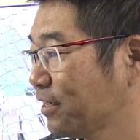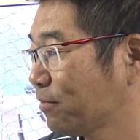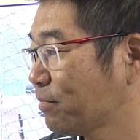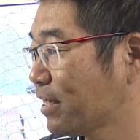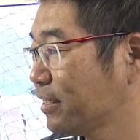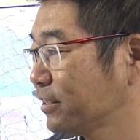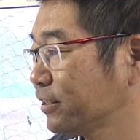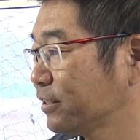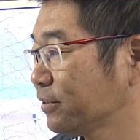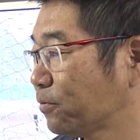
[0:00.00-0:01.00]
毎
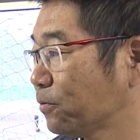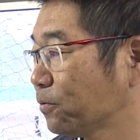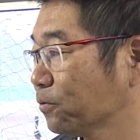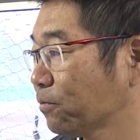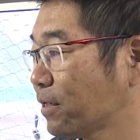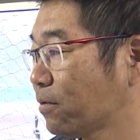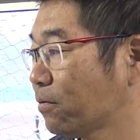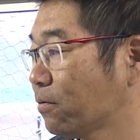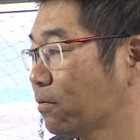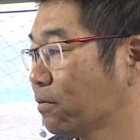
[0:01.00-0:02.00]
日こういう言葉
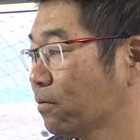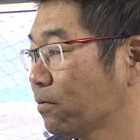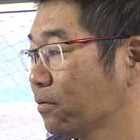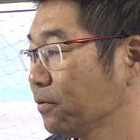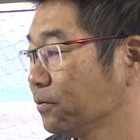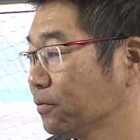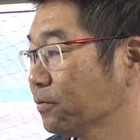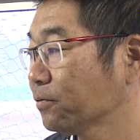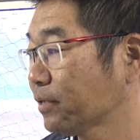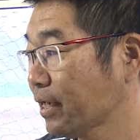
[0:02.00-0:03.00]
を言うこ
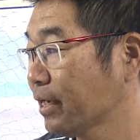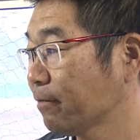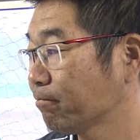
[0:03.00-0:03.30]
とで